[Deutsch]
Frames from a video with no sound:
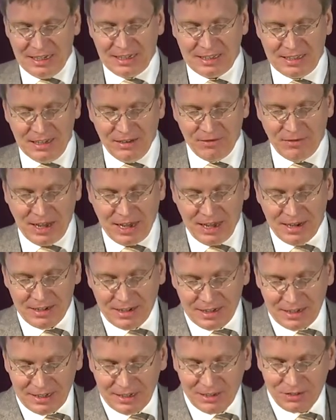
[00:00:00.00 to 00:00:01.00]
das sind
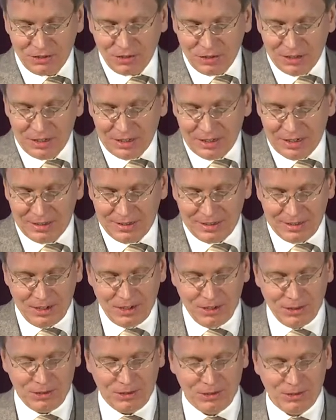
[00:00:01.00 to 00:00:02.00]
Werte, die in solchen
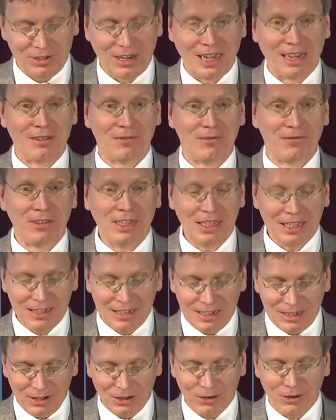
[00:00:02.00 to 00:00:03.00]
Institutionen eine
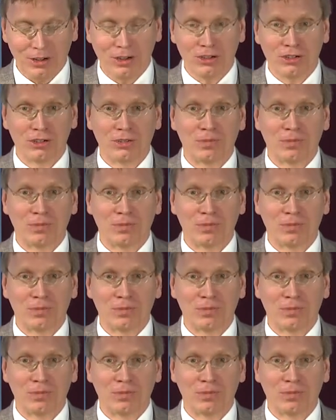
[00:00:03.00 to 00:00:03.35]
wichtige Rolle